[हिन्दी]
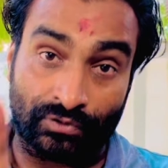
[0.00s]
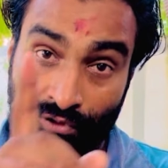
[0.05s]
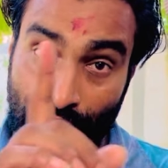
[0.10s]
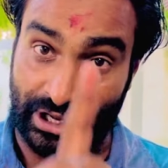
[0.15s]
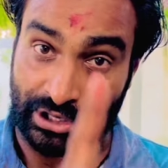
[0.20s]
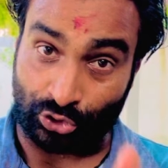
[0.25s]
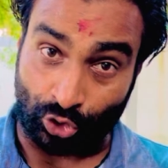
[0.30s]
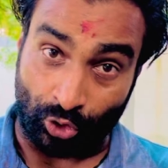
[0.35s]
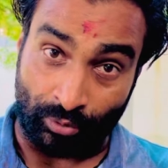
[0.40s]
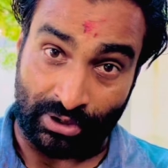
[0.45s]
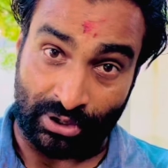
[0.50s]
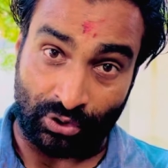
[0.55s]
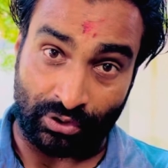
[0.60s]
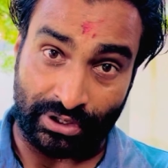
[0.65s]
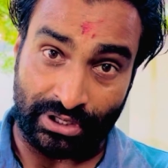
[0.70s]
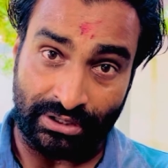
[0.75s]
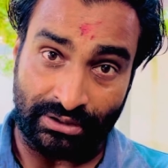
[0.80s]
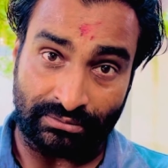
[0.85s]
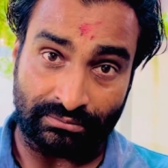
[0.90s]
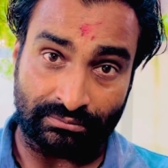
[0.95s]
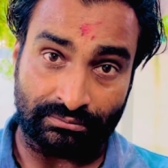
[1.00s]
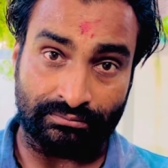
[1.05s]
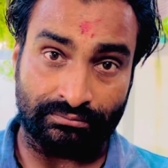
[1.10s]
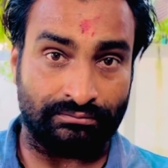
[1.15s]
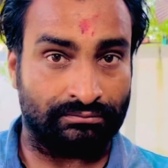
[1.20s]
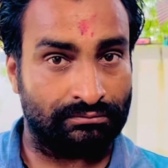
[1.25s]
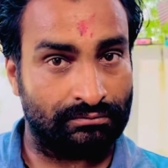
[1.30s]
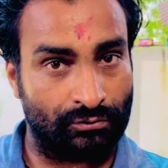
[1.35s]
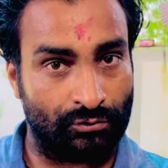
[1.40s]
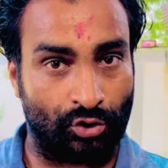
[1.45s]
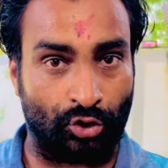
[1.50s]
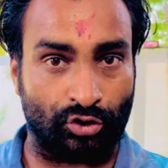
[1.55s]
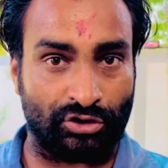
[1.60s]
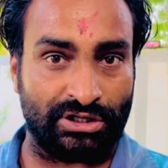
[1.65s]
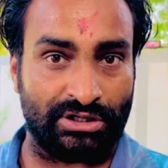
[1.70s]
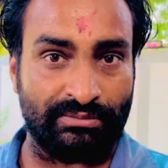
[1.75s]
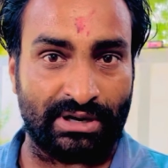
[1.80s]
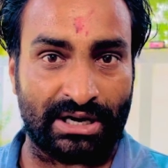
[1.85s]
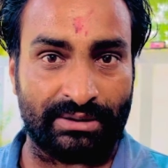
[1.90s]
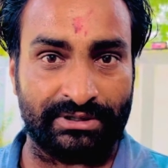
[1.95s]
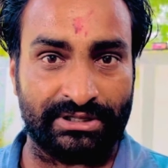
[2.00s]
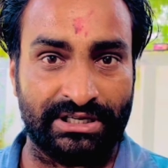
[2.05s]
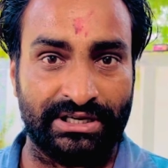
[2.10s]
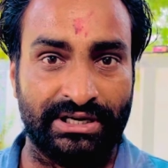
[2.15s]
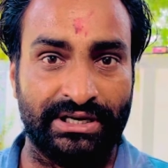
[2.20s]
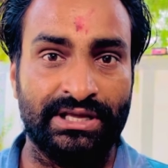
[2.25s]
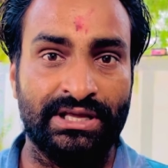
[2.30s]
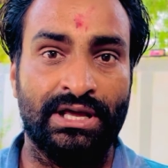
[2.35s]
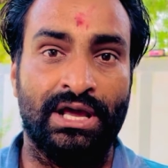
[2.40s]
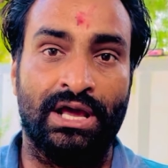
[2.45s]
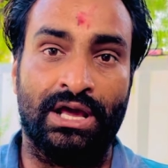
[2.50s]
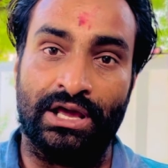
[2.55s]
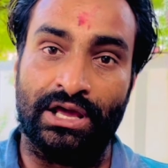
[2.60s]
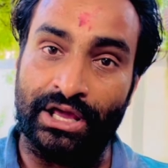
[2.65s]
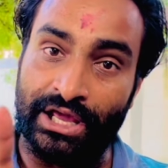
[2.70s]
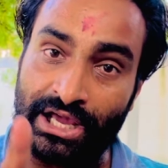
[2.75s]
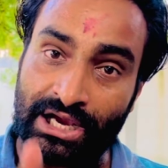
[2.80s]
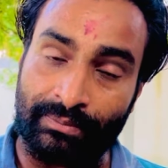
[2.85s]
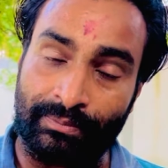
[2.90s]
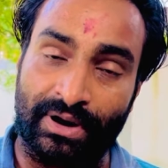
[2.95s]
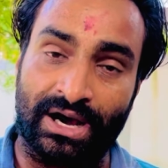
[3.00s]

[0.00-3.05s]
एक तो उम्र होगी दो तीन बार बदली गई एक